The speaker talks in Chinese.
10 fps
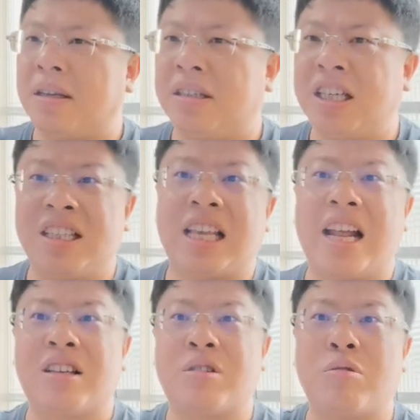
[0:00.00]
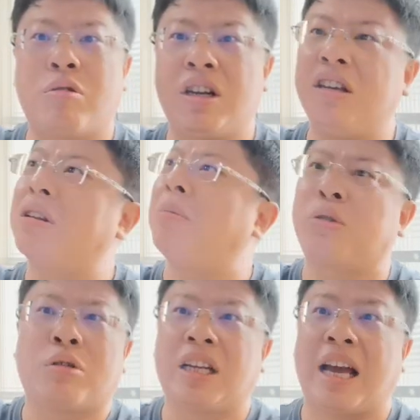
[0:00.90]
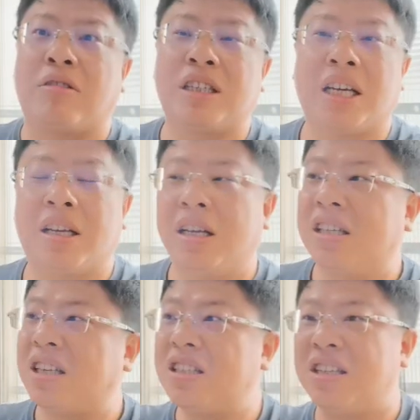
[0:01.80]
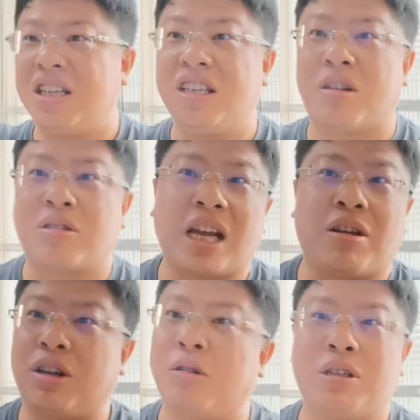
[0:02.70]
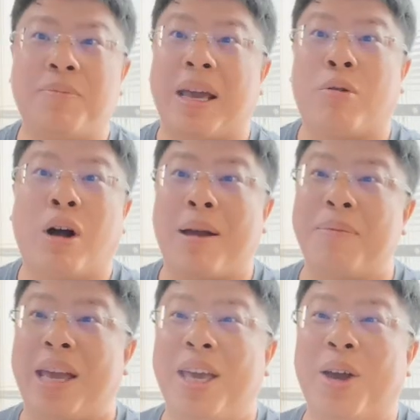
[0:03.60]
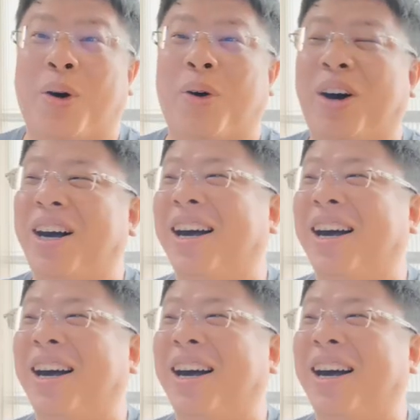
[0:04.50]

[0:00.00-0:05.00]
现在的中国，你有那么多的条件，甚至你手上有的东西，美国还没有。